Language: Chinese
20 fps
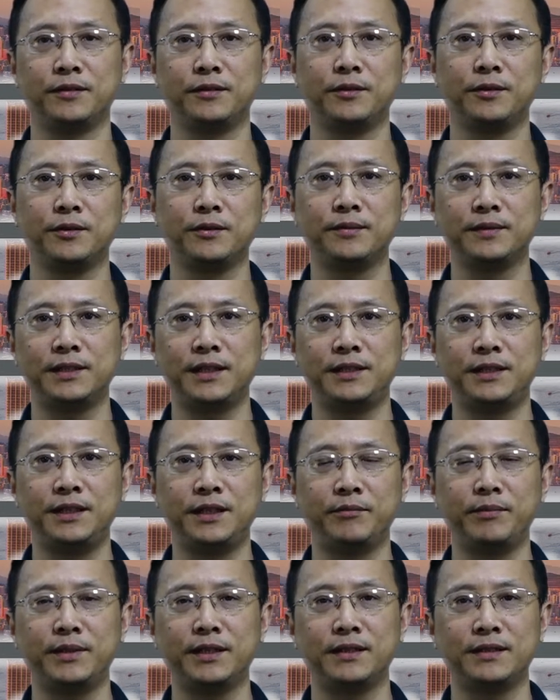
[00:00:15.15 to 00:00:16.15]
我们在前
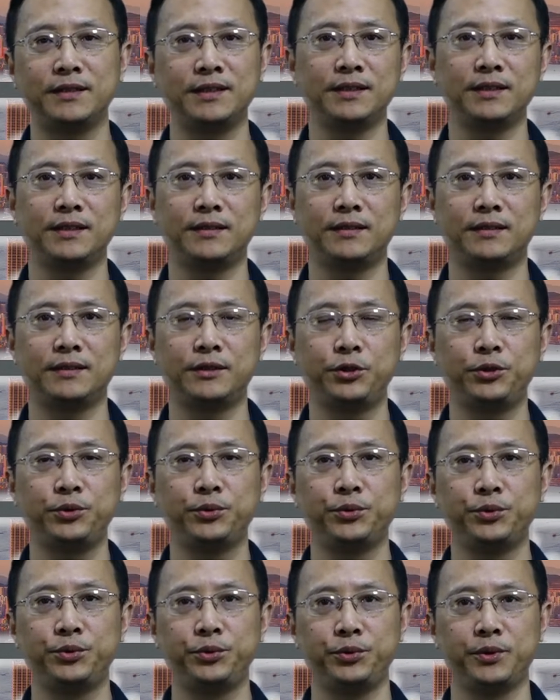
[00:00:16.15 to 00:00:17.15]
面呢介绍了数
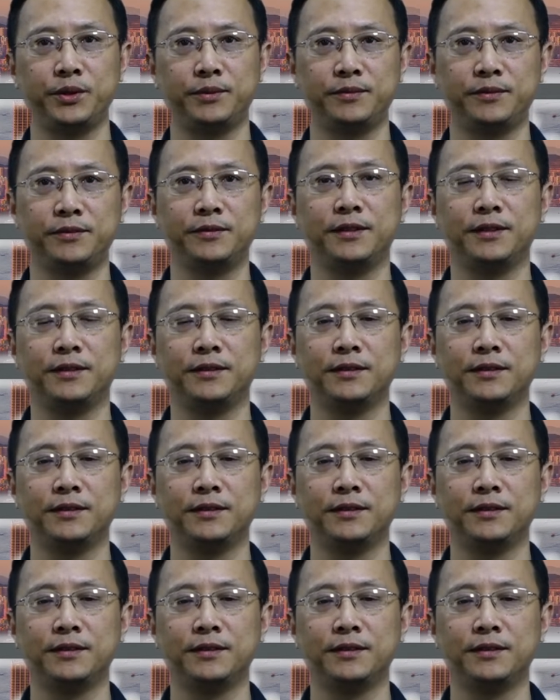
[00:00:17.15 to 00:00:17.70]
据的部分。